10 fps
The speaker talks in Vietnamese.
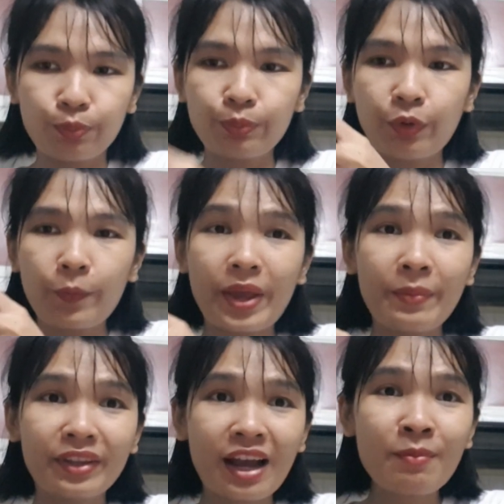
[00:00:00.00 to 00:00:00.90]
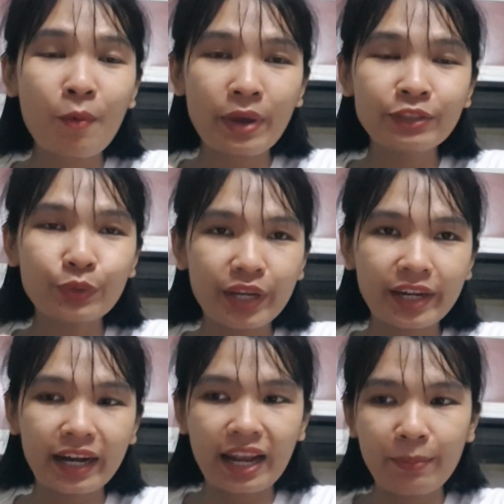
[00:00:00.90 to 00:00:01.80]
hôm nay mình có một cái chuyện
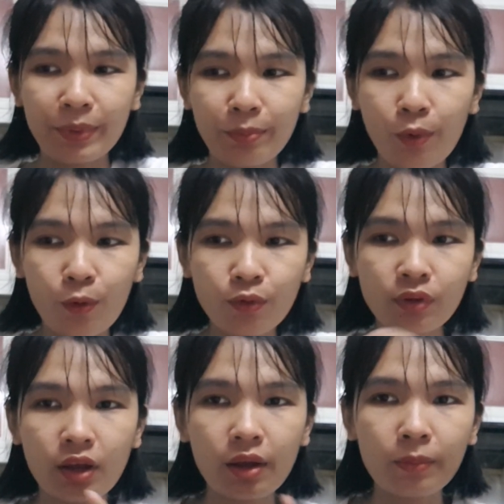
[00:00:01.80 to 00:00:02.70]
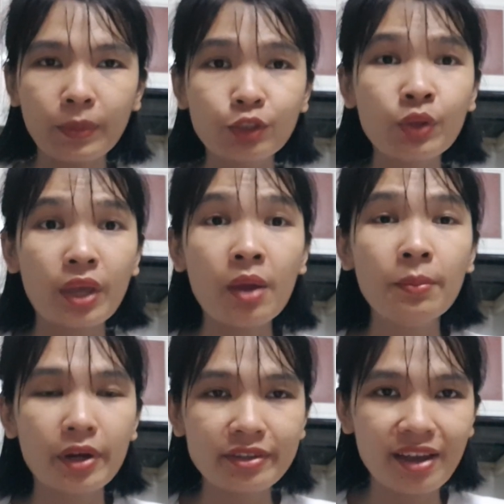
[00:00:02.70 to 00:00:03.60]
rằng là mình muốn ờ, mình suy nghĩ hôm
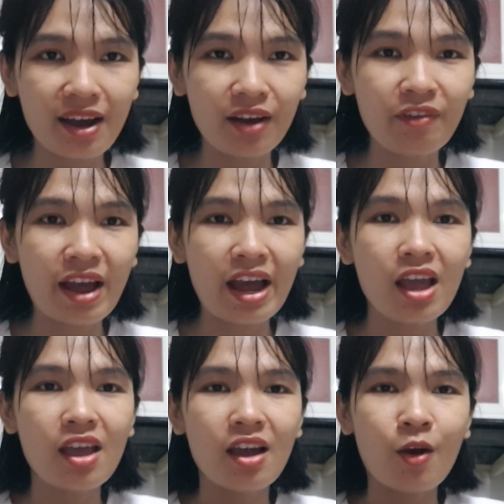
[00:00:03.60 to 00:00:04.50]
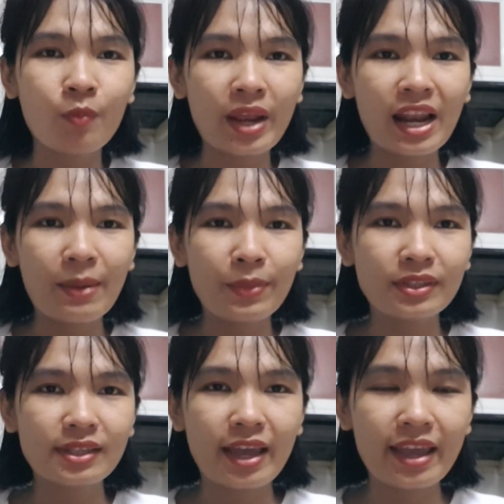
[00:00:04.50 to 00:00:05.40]
bữa giờ và hôm nay là
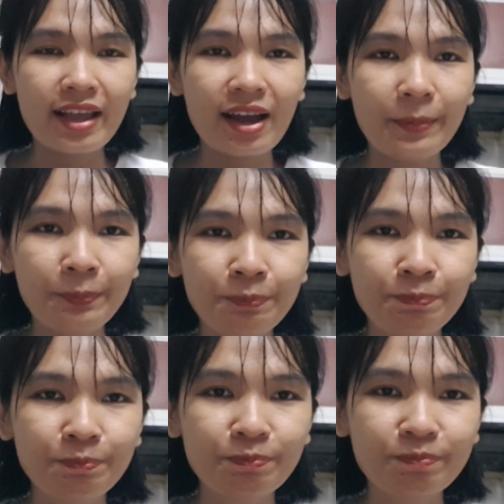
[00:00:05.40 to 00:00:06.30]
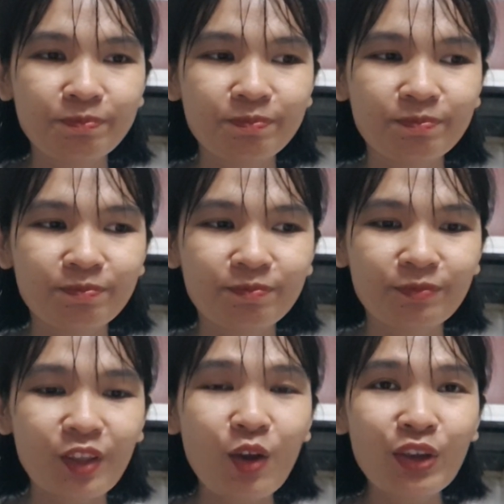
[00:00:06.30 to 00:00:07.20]
mình sẽ um,
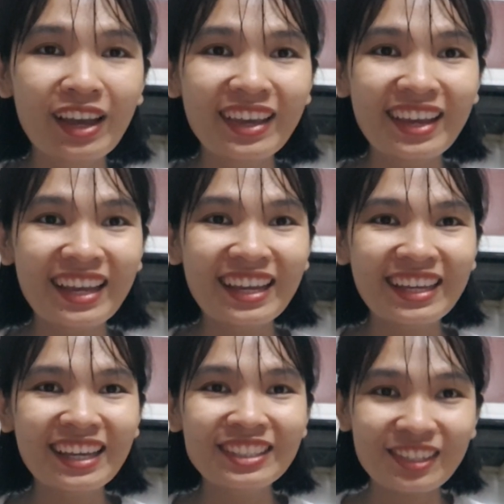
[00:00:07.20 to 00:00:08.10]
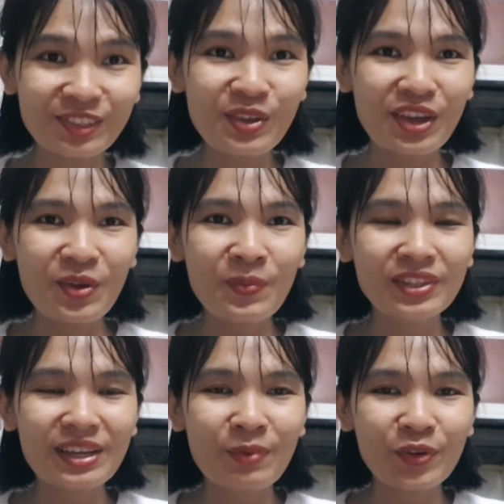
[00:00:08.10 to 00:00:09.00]
um, nói cái cái cái cái sự suy nghĩ của
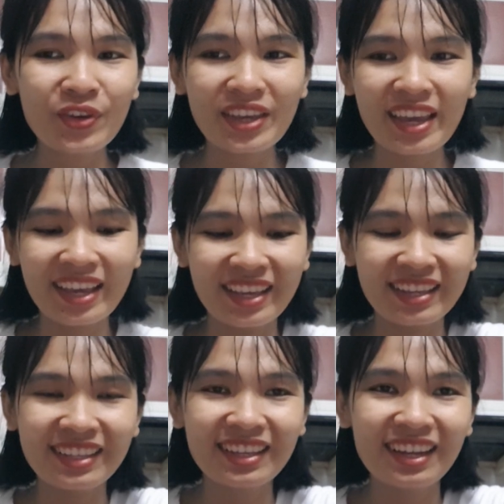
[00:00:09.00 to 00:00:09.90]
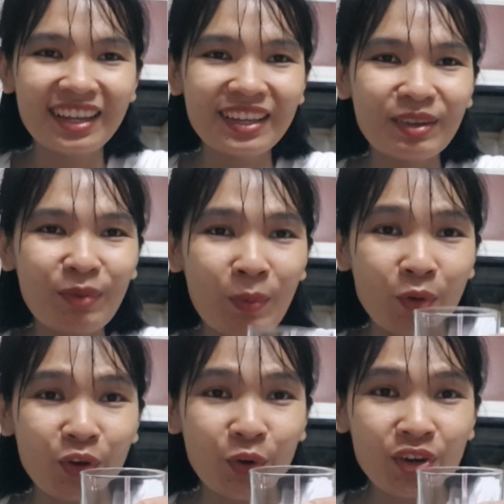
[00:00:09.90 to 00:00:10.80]
mình cho mọi người nghe mà
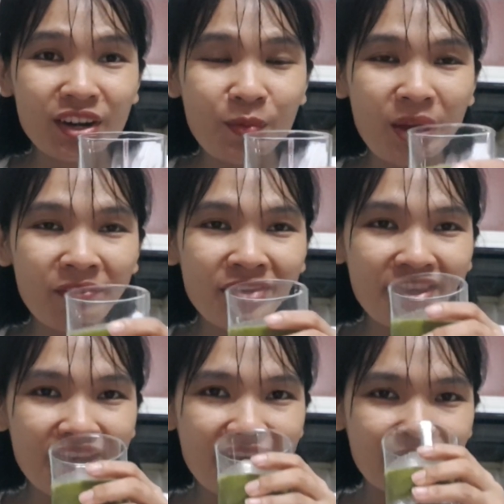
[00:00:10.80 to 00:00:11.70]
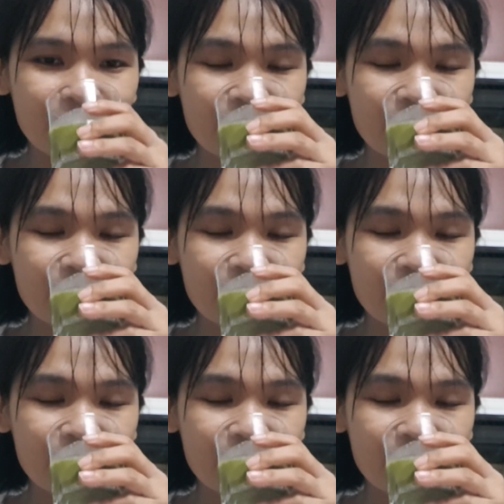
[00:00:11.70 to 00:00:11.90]
mọi người uống nước rau má với nhi nha